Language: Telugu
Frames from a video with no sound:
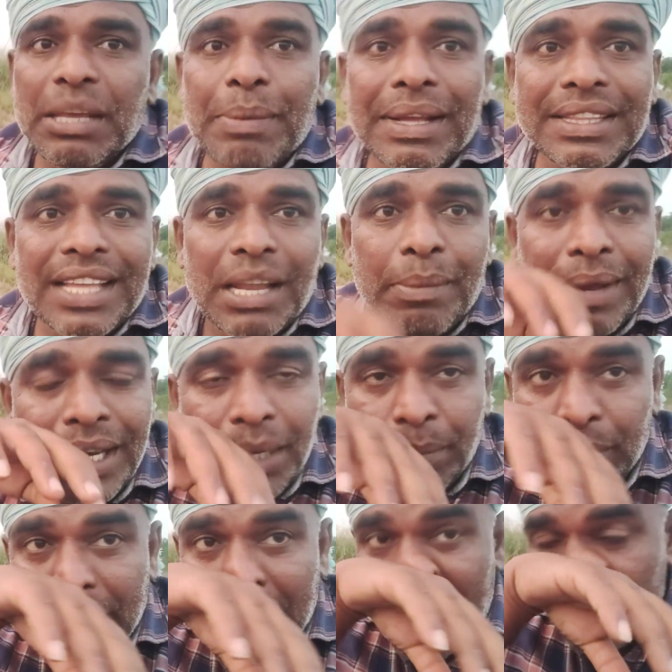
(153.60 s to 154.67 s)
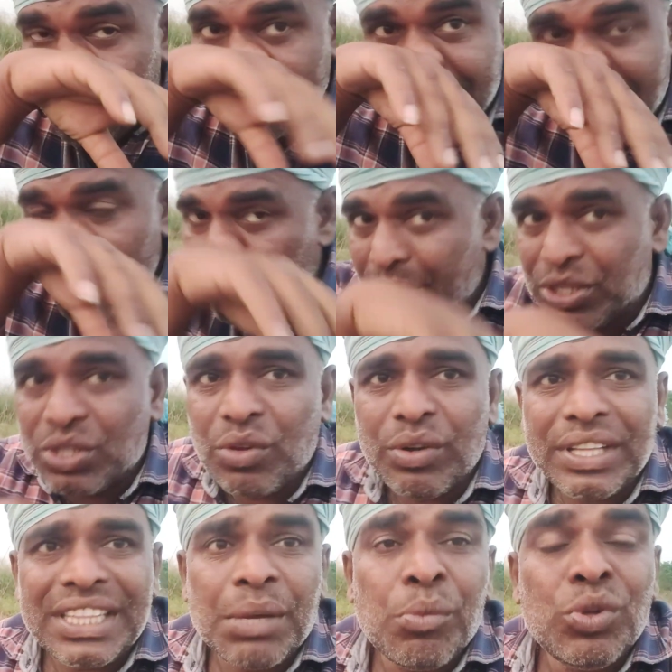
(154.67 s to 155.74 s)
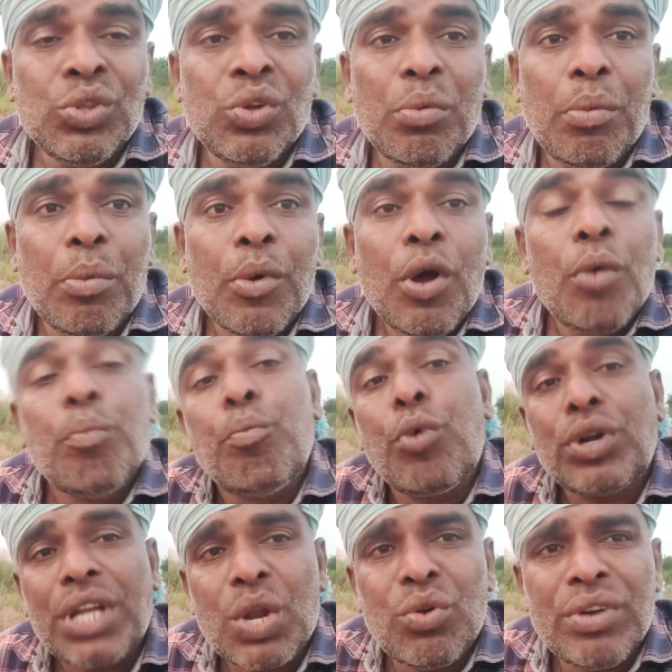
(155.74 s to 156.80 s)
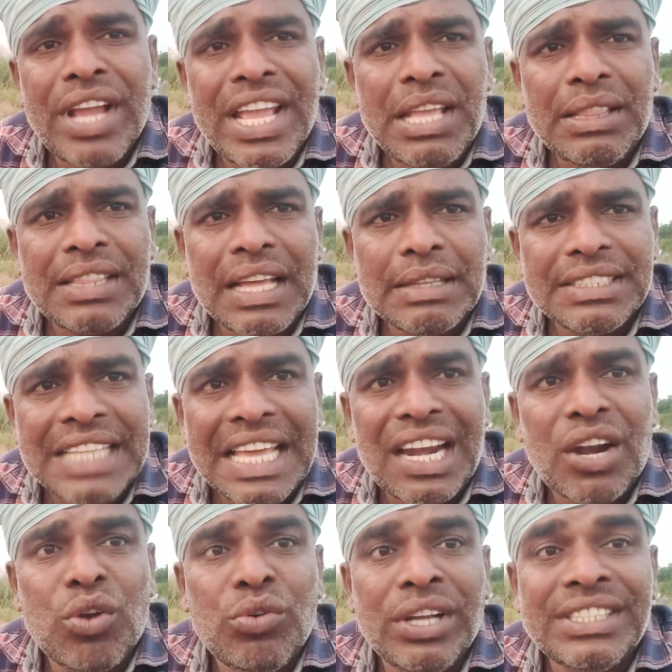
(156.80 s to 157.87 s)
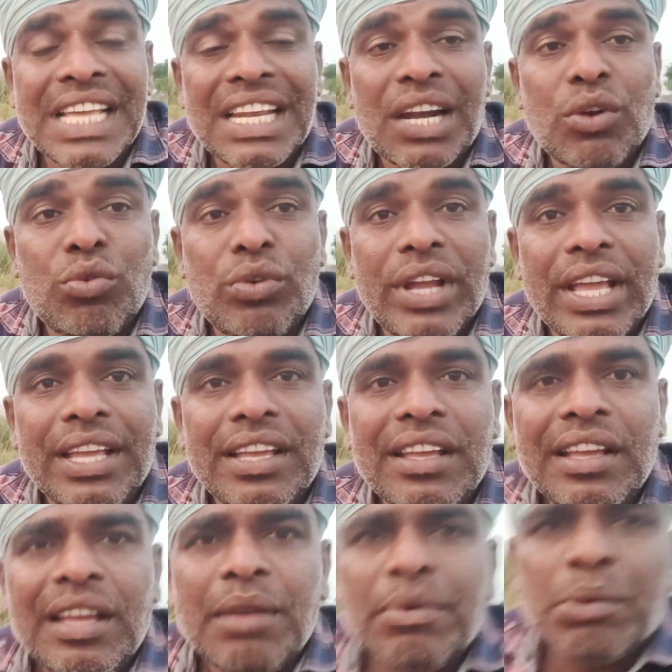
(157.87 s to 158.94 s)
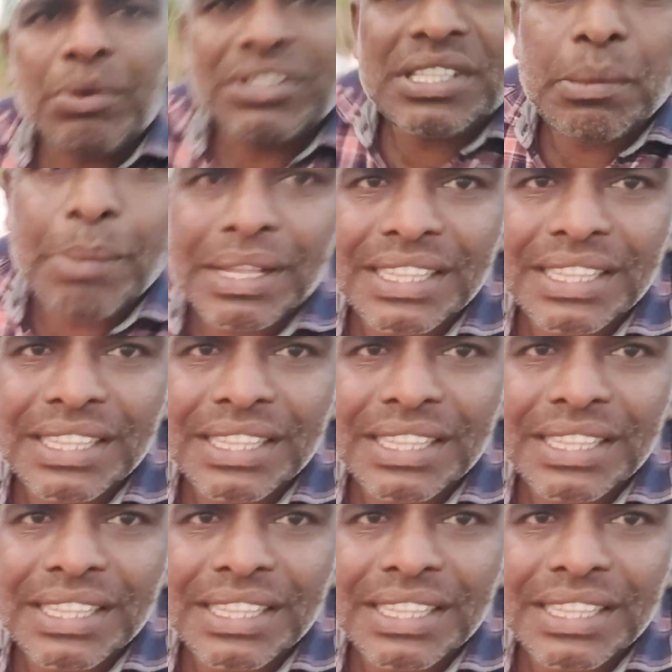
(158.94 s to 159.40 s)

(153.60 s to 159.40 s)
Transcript: ఈ బత్తాలు మళ్ళీ ఇప్పుడు బత్తాలే బత్తం ఇంతకుముందు బుట్టలు ఉండేవి జలలు ఉండే జలలు ఉండేవి మొత్తం